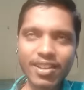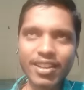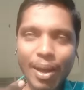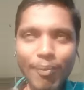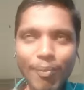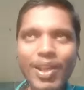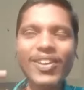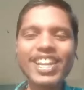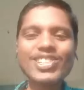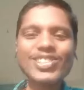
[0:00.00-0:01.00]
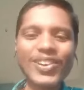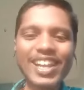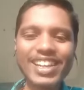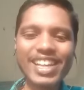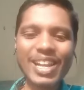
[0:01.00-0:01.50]
நம்மள மாதிரியே
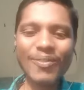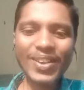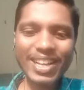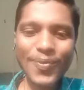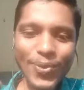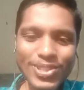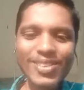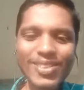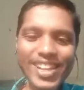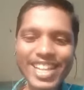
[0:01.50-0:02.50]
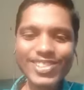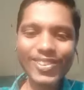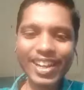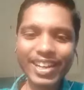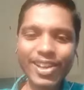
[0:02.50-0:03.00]
சொல்கிறாங்களே நமக்கு பிடிச்ச மாதிரியே
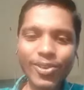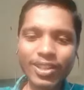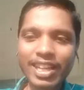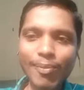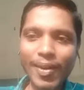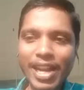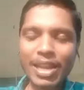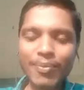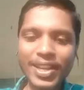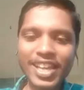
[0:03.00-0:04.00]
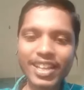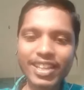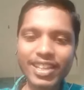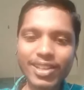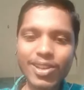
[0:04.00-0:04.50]
சொல்கிறாங்களே ஒருத்தர்கிட்ட மன்னிப்பு
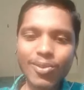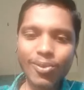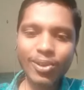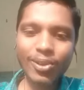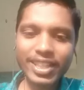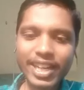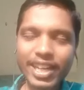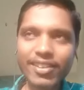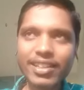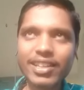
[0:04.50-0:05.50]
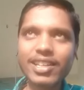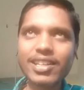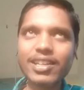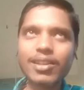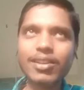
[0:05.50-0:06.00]
கேட்கறது ஒருத்தர்கிட்ட வந்துட்டு
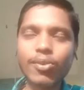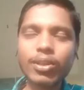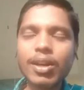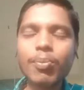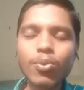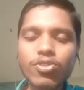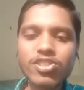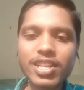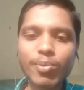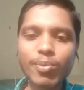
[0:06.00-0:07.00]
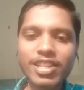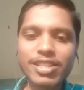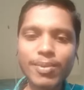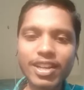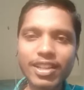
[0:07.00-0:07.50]
ஒருத்தர் புரிஞ்சுக்க முயற்சி
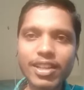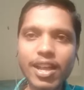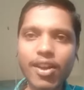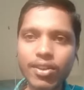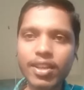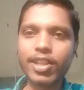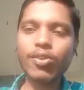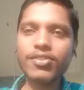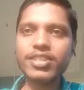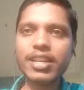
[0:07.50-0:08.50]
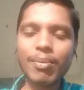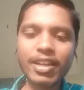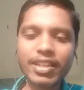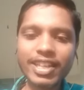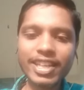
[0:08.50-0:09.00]
பண்ணுறது அவங்க ஏதோ ஒரு விஷயம்
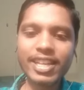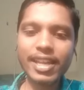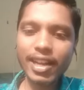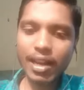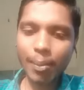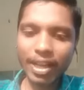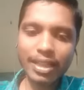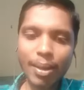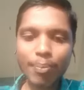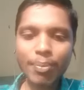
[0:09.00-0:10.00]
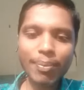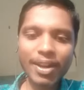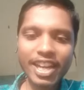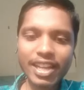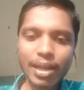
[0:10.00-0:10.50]
நமக்கு திட்டாங்களே நமக்கு தப்பே
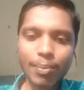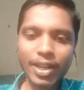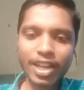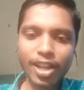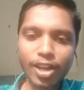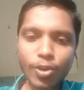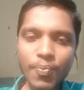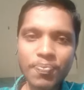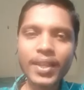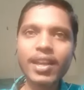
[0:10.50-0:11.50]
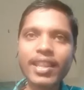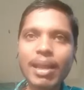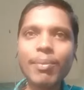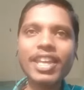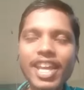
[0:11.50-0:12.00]
பண்ணிட்டாங்க அப்படின்னாலும் அதை
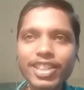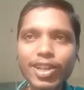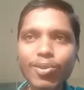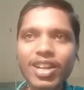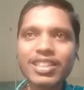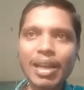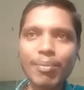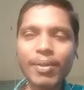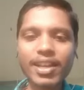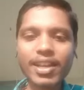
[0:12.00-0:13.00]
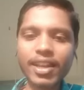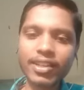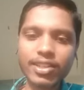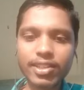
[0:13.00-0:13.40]
நம்ம ஏற்றுக்கணுன்ற தன்மை எனக்கு